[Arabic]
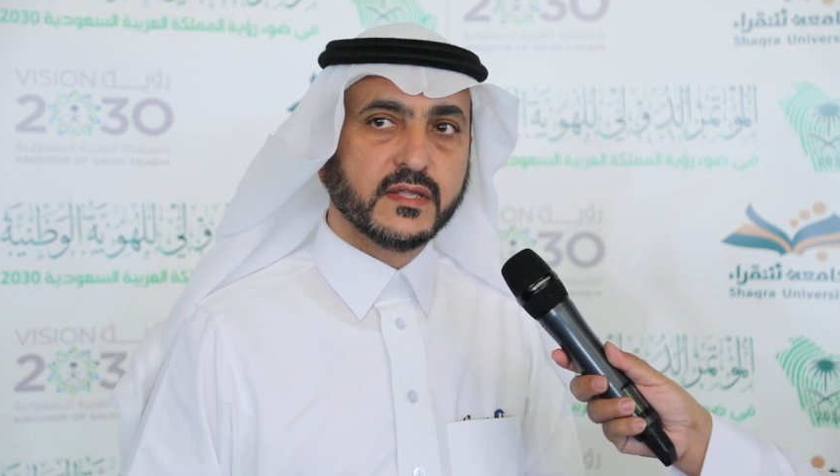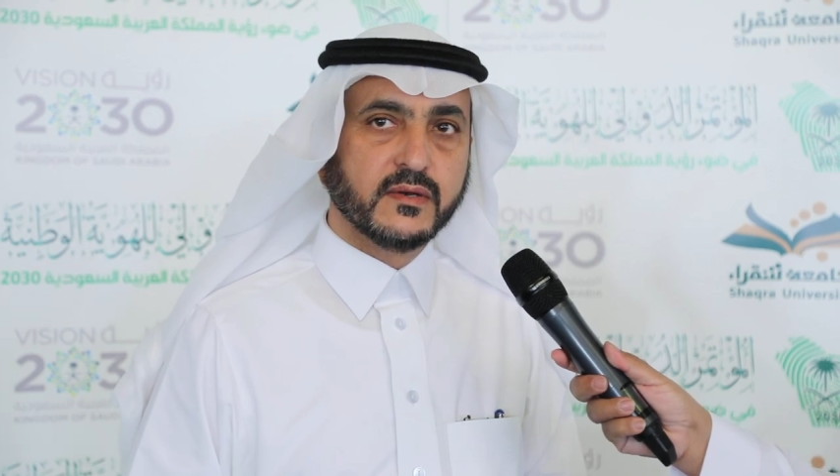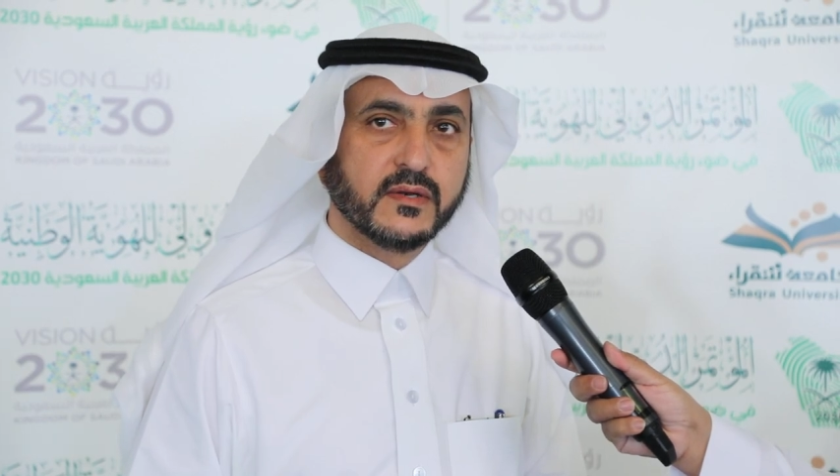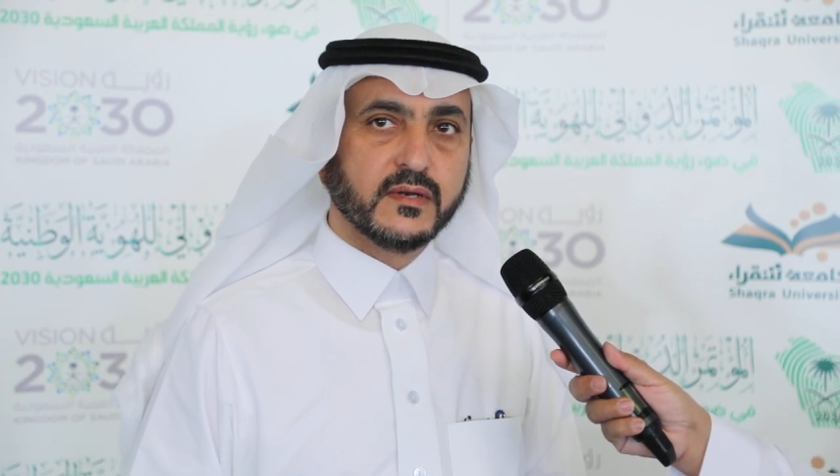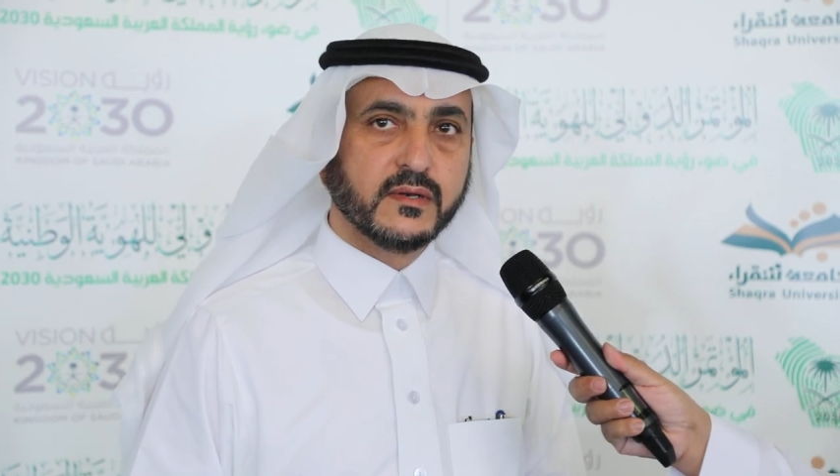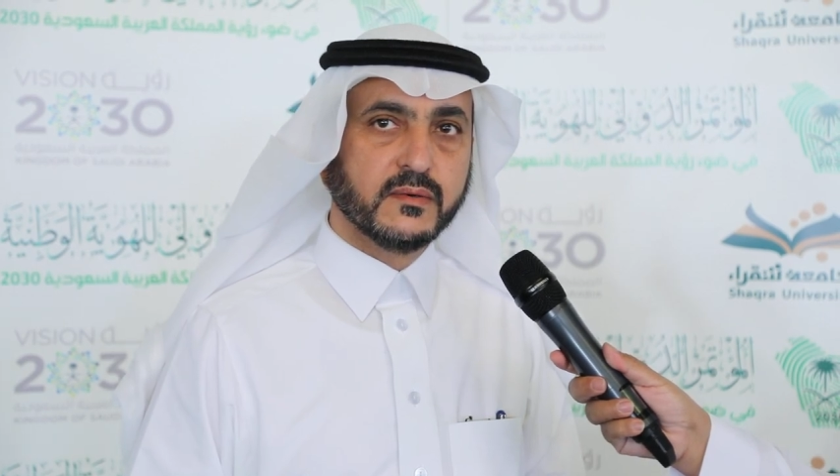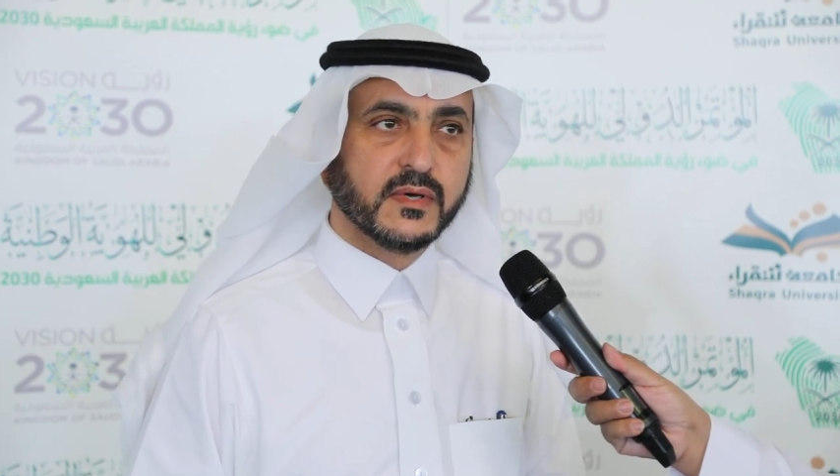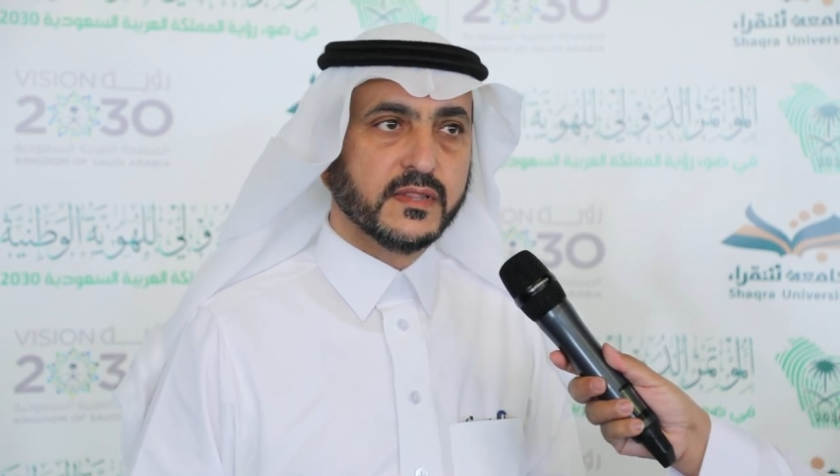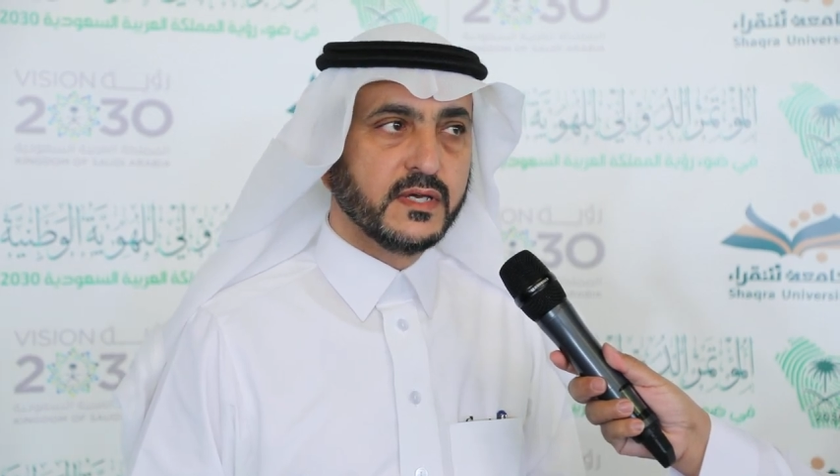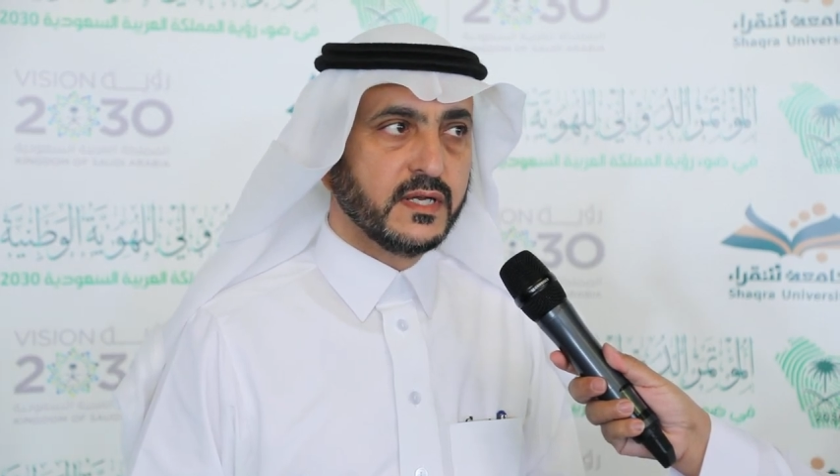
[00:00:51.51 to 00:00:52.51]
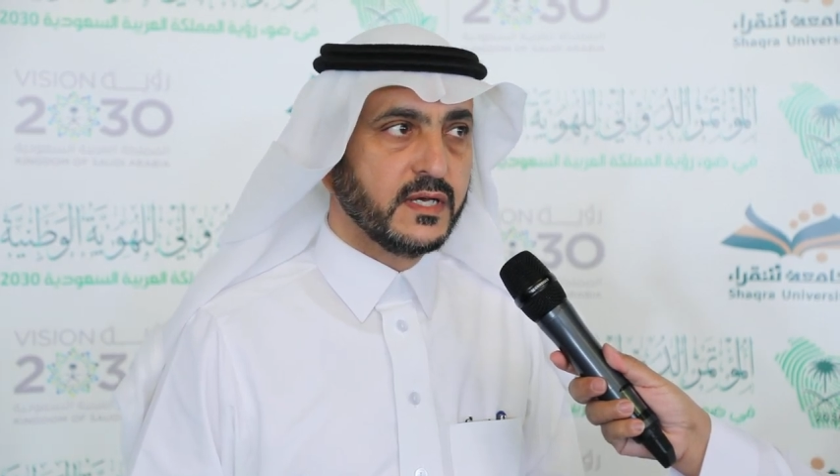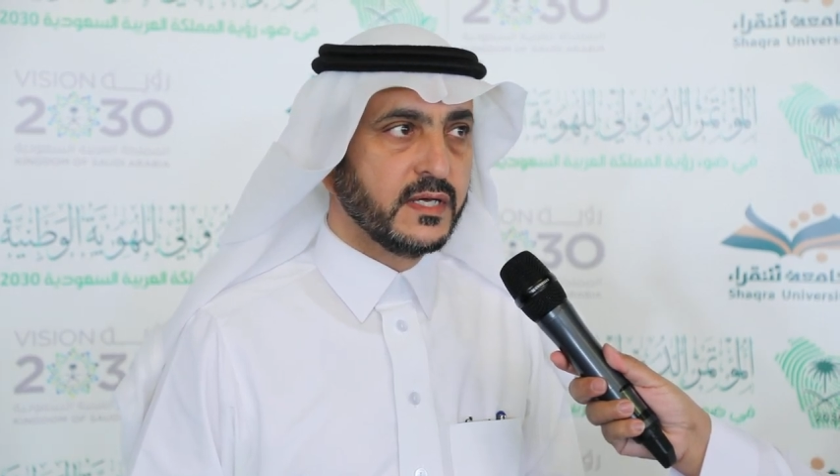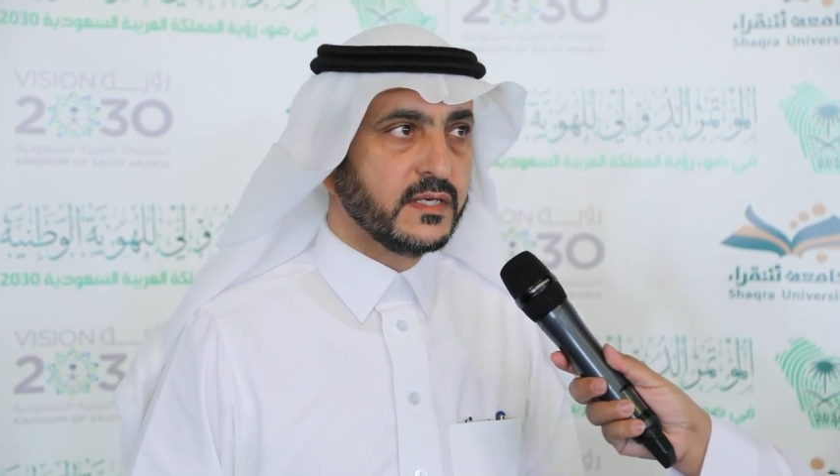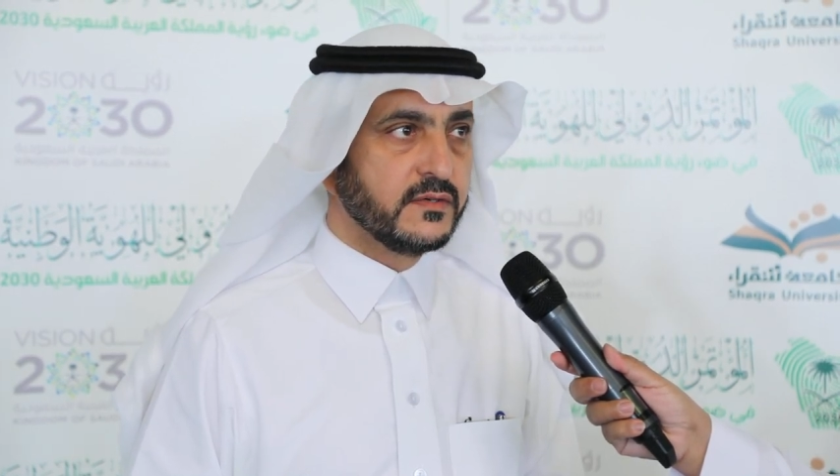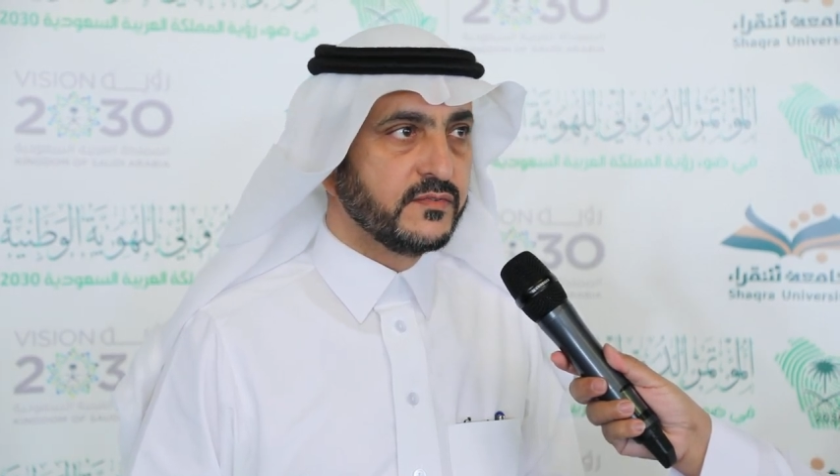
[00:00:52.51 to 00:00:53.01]
الوضع
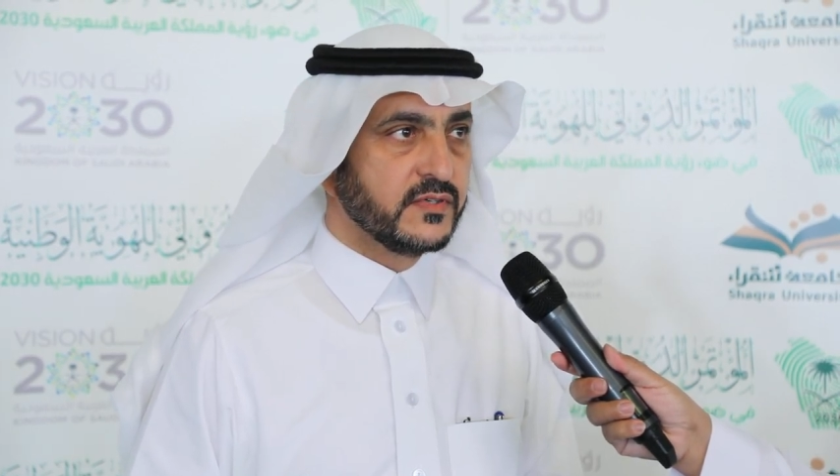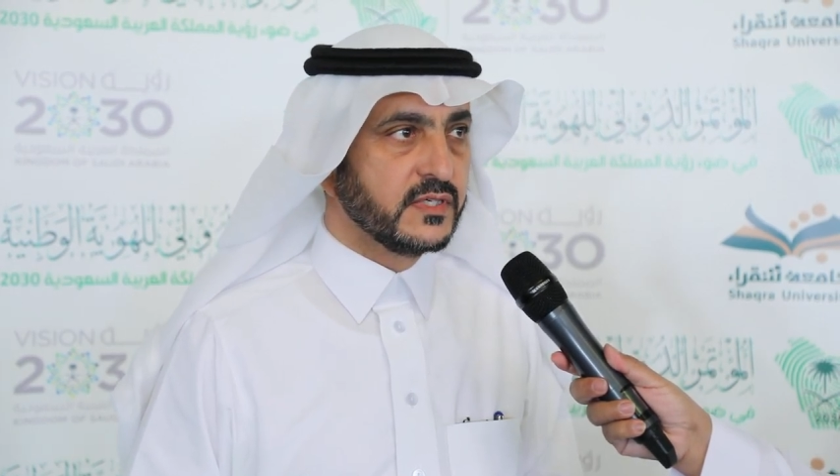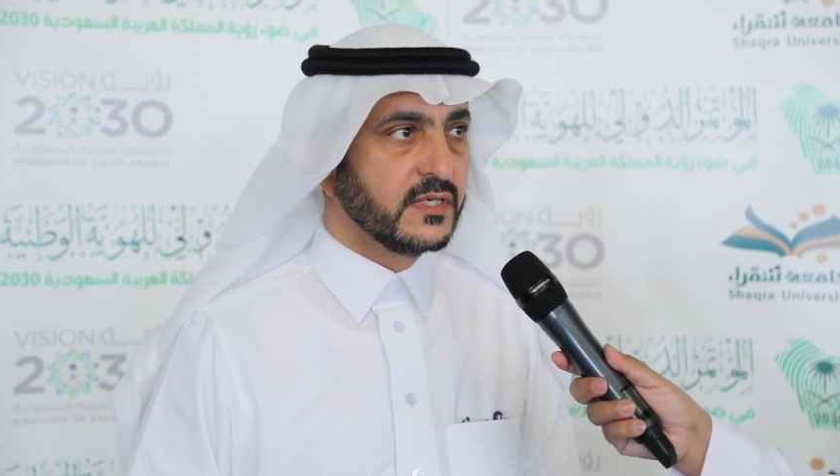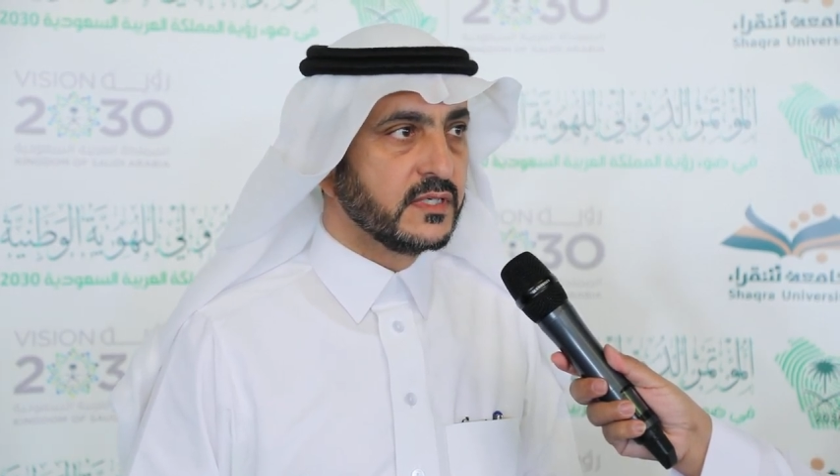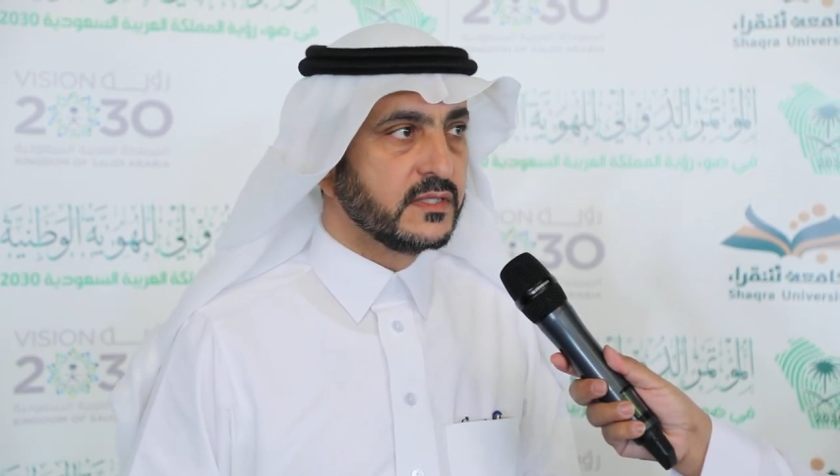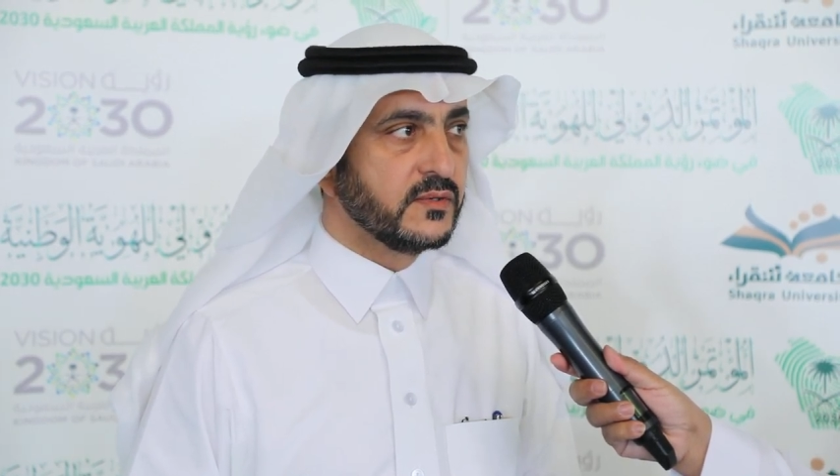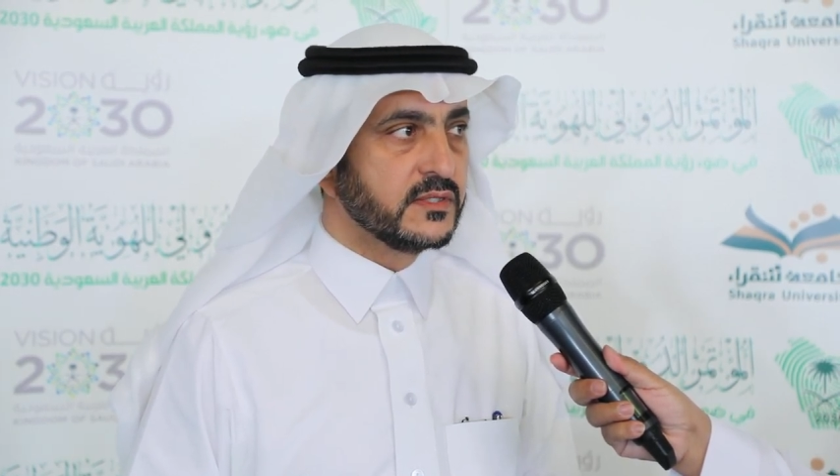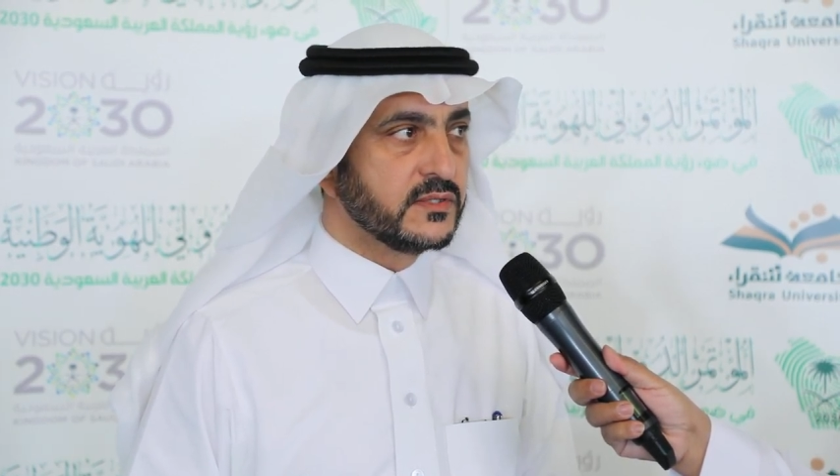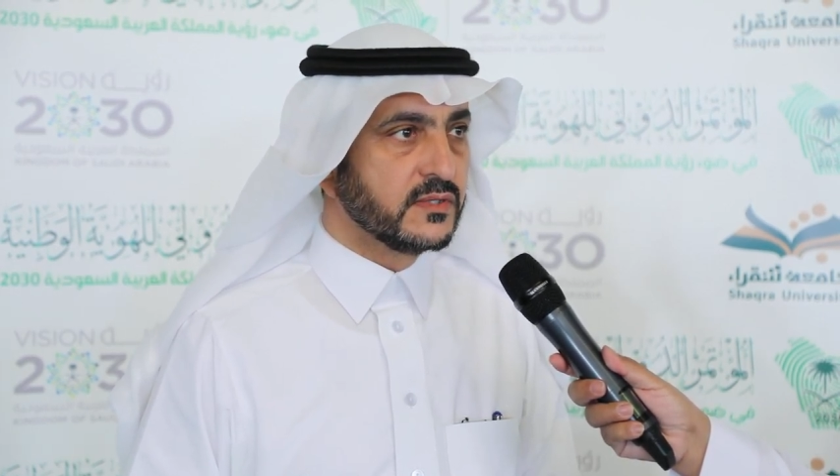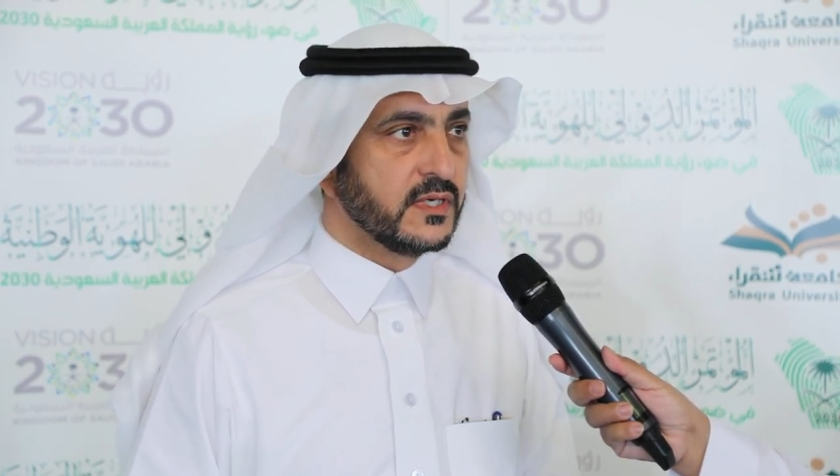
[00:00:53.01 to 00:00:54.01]
الحالي في التوجه